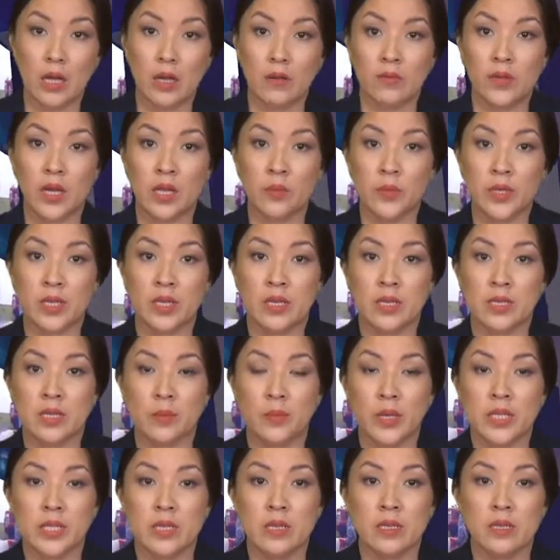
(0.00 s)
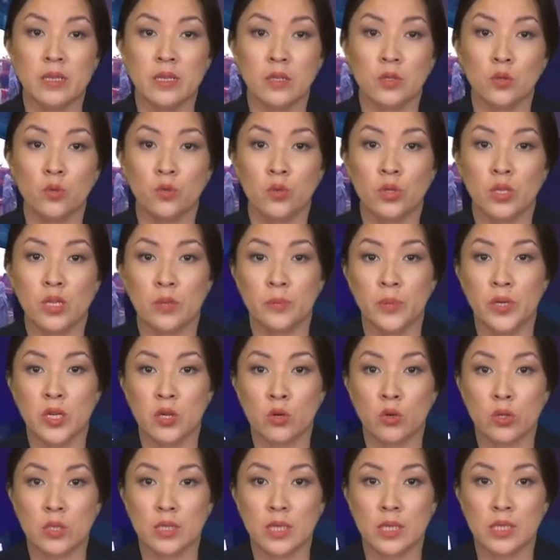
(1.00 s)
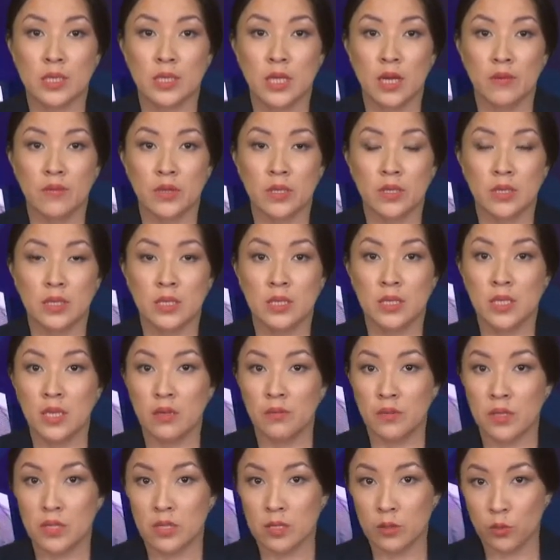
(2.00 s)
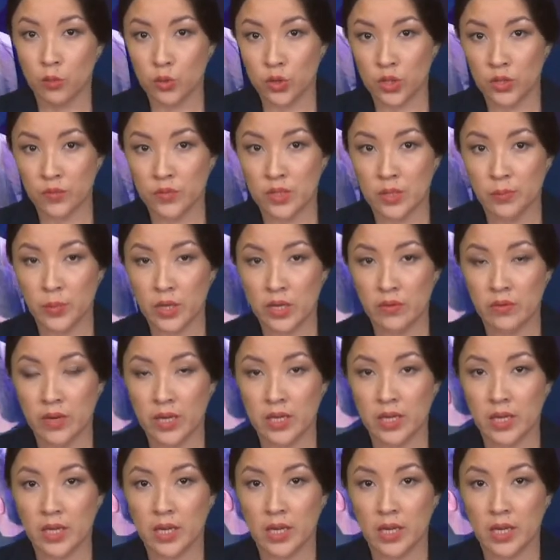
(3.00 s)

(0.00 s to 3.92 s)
В Калмыкии за последние сутки прирост составил 9 случаев заболевания